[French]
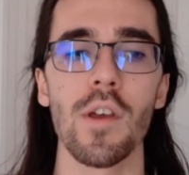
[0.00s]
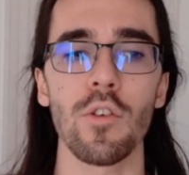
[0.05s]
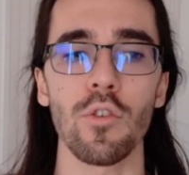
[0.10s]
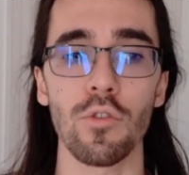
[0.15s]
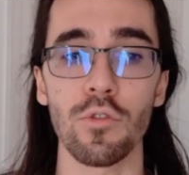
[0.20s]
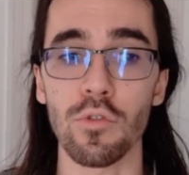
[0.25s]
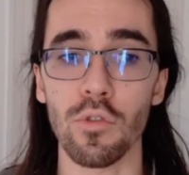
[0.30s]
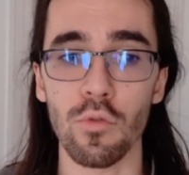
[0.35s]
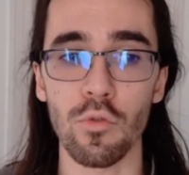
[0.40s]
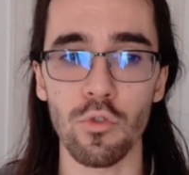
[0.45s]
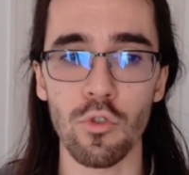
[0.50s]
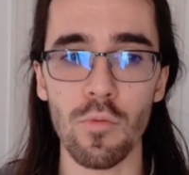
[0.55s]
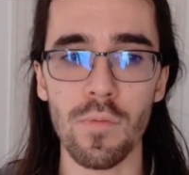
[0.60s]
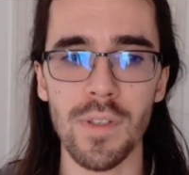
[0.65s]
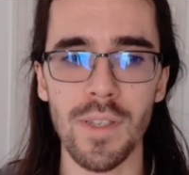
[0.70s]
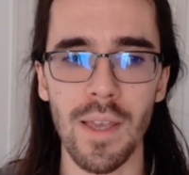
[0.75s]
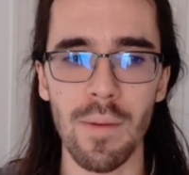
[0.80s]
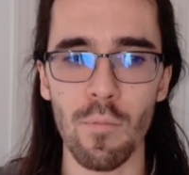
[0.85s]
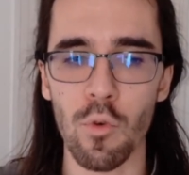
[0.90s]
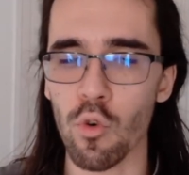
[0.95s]
que sur YouTube,
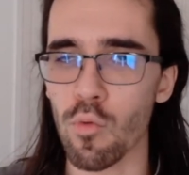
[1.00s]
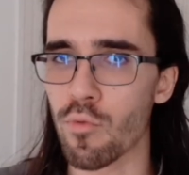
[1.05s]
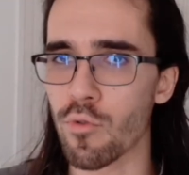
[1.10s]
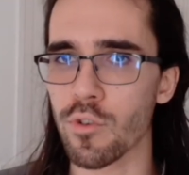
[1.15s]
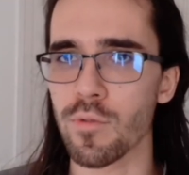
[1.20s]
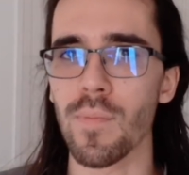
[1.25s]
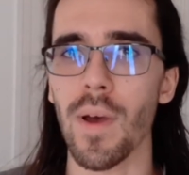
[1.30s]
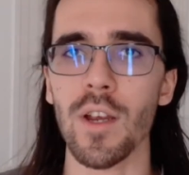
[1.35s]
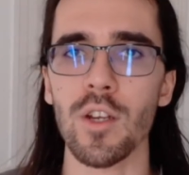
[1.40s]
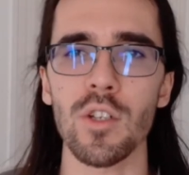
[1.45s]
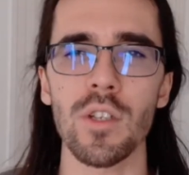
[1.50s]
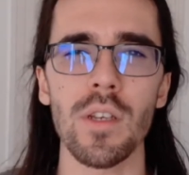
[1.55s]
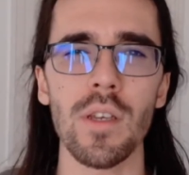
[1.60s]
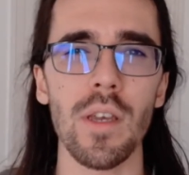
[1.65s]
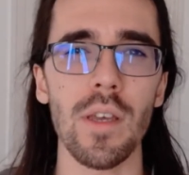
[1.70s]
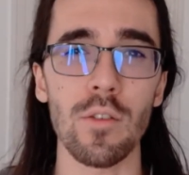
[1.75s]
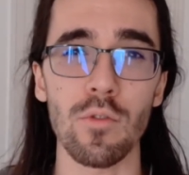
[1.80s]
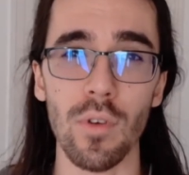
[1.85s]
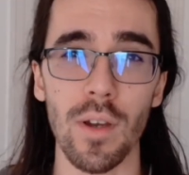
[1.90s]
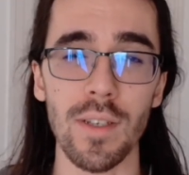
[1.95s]
ça ait beaucoup plus marché
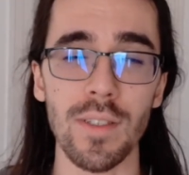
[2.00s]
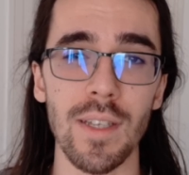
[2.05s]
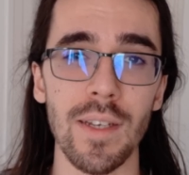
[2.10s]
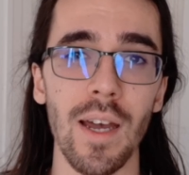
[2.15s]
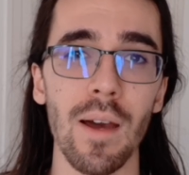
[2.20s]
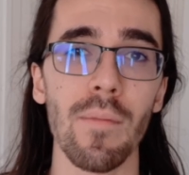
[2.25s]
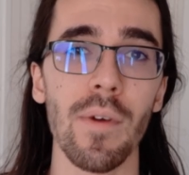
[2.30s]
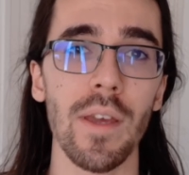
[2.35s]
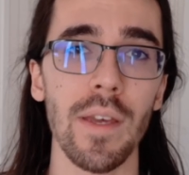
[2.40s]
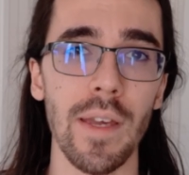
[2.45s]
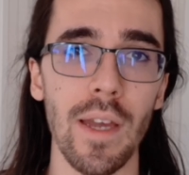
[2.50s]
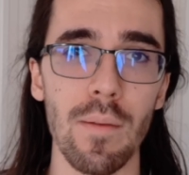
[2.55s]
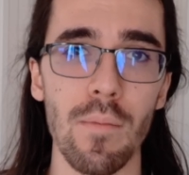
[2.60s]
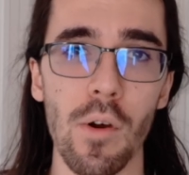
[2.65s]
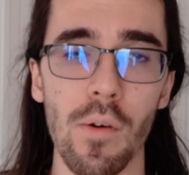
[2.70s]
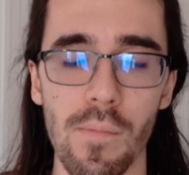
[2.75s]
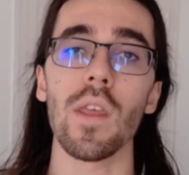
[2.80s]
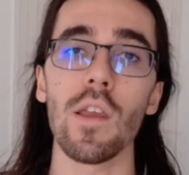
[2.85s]
et sur Instagram également.